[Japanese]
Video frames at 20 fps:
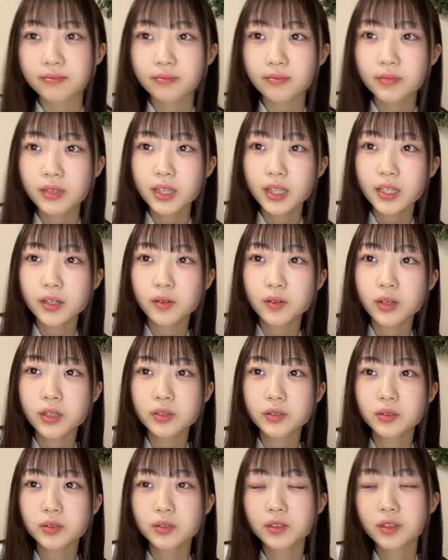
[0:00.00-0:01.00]
みーたんお菓
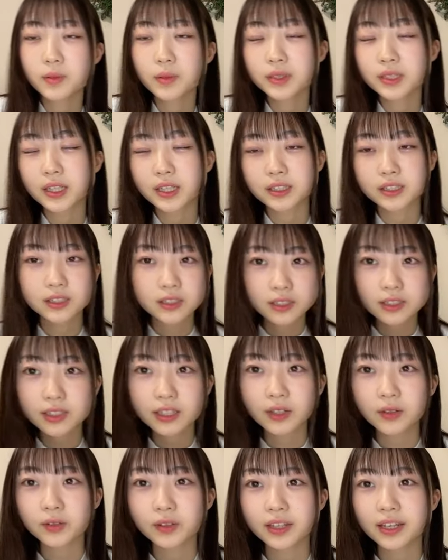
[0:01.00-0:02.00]
子を作りますか作っ
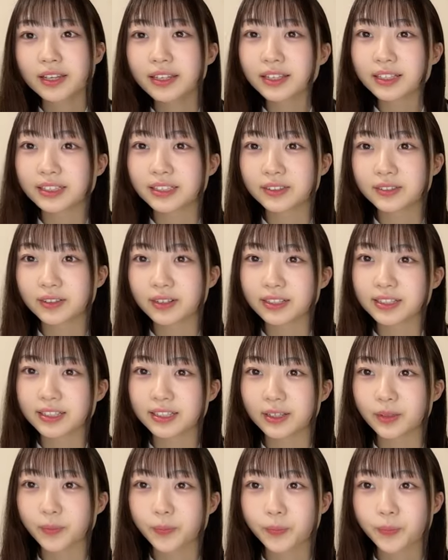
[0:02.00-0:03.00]
たことないんですよお菓
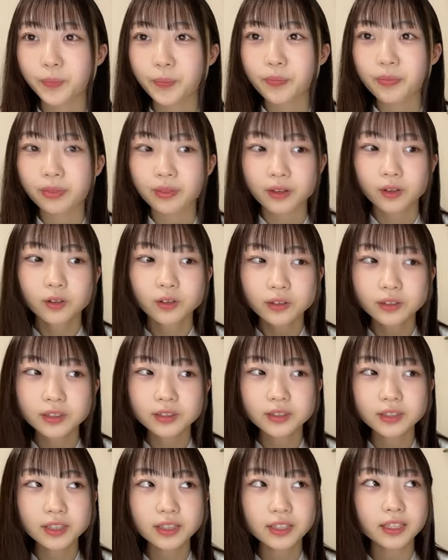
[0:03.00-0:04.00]
子本
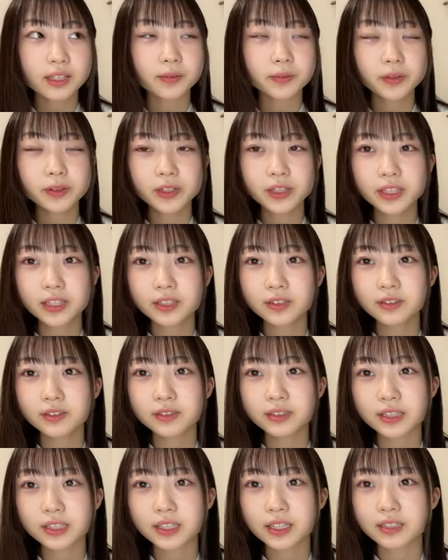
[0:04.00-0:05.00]
当に卵焼
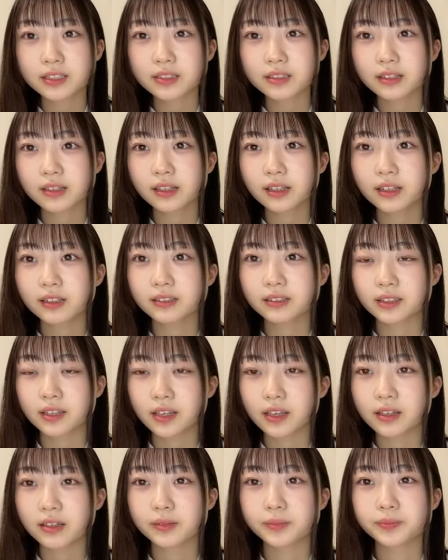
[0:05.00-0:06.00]
きしか作れなく
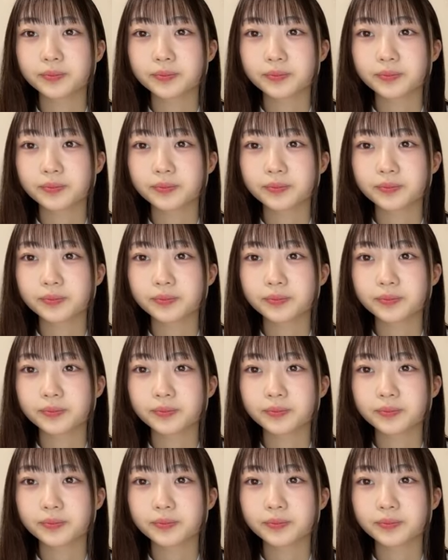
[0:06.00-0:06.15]
て